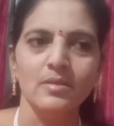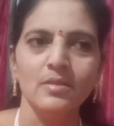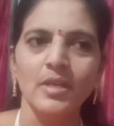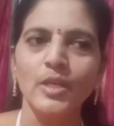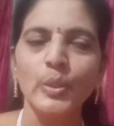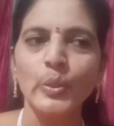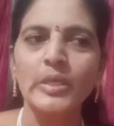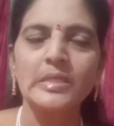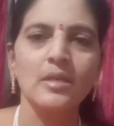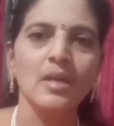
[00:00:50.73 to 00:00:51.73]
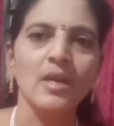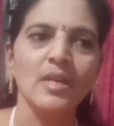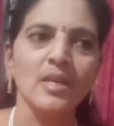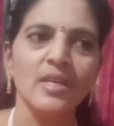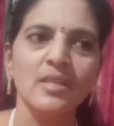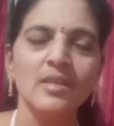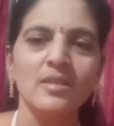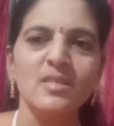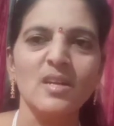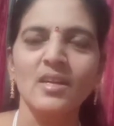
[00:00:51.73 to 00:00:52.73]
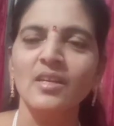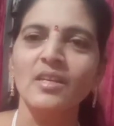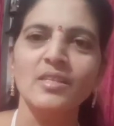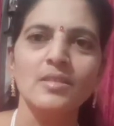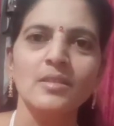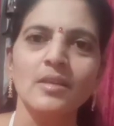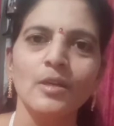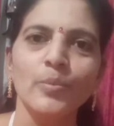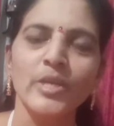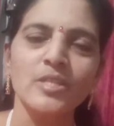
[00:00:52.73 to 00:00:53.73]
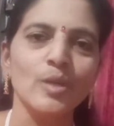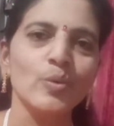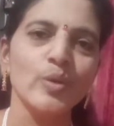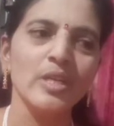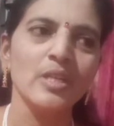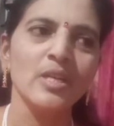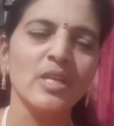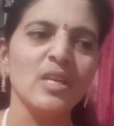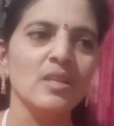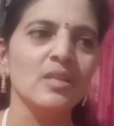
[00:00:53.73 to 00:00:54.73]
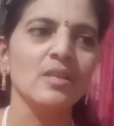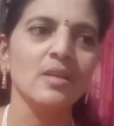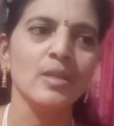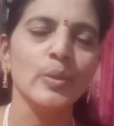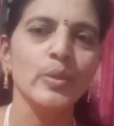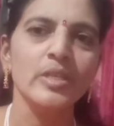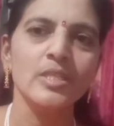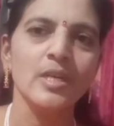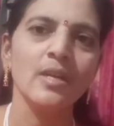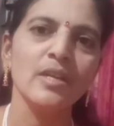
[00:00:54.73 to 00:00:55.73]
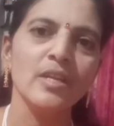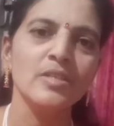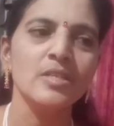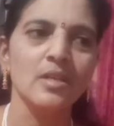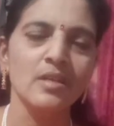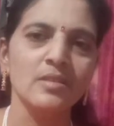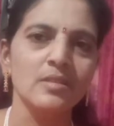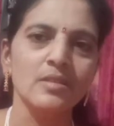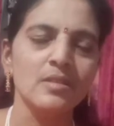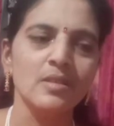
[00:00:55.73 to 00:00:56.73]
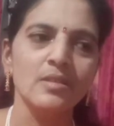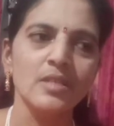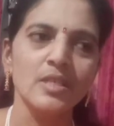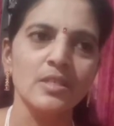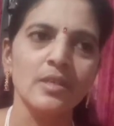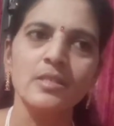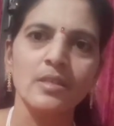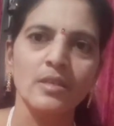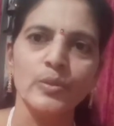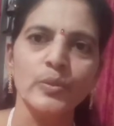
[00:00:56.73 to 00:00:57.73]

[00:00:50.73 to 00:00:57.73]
ఏదో ఒకటి చేయాలి అనేది స్టార్టింగ్ నుంచి మనసులో ఉండేదండి ఏది ఏదో ఒకటి చేయాలి నేను స్టి స్టిచ్చింగ్ చేస్తాను